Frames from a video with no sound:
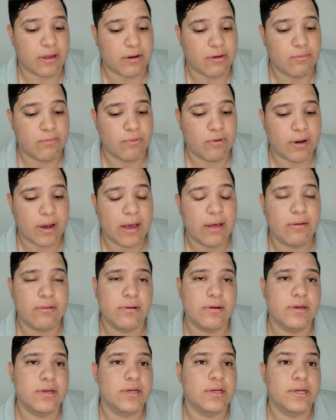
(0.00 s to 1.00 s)
está
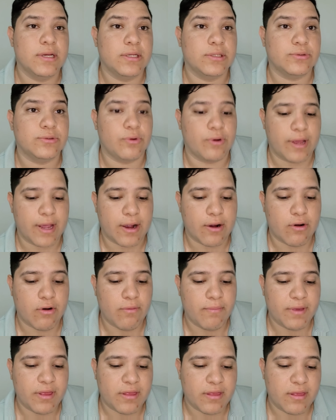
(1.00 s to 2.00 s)
convocado. Julián
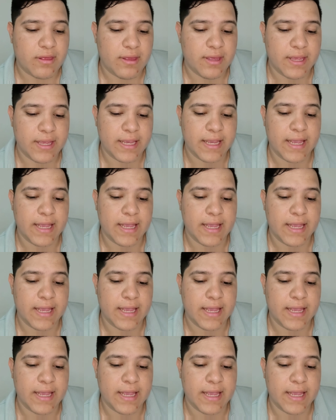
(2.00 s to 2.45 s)
Gómez,